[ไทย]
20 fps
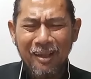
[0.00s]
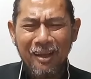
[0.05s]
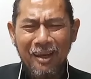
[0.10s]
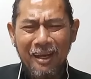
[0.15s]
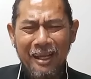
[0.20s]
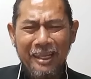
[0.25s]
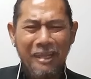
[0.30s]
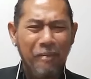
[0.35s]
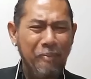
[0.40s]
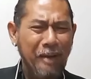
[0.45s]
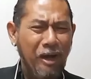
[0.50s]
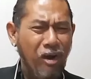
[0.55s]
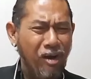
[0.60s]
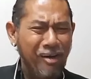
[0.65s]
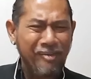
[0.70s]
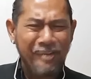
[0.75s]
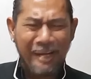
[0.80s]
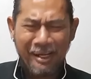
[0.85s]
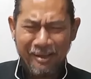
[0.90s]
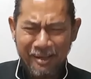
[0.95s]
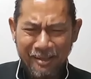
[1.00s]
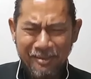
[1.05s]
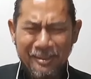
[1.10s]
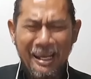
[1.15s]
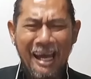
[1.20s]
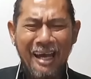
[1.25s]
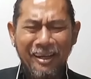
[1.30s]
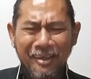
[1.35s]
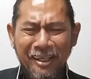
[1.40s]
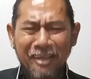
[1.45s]
แล้วยังเป็นรองศาสตรา
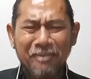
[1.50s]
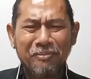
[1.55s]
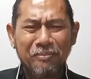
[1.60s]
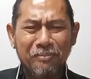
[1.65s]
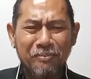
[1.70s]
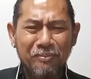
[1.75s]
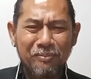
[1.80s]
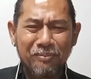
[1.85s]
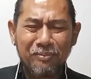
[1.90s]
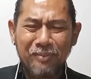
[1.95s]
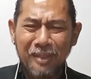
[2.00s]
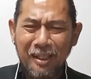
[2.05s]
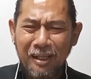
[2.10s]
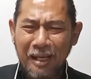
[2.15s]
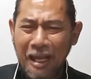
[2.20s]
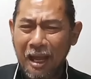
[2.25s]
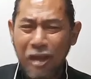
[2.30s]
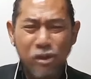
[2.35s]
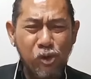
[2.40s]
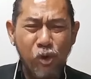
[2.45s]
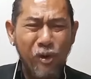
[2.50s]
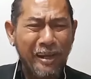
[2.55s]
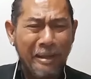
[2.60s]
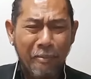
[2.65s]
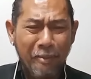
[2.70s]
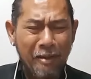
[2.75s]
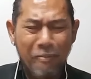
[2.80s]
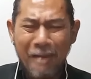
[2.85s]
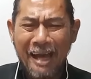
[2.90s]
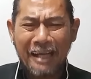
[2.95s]
จารย์อีกแล้วก็ยุก็ยั
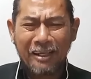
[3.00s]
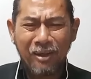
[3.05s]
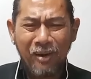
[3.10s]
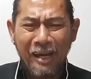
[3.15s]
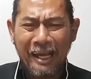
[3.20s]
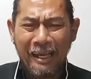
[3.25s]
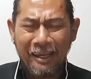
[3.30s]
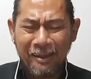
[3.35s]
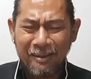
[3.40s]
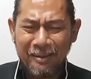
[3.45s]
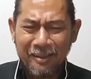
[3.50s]
งไม่มากเท่าไหร่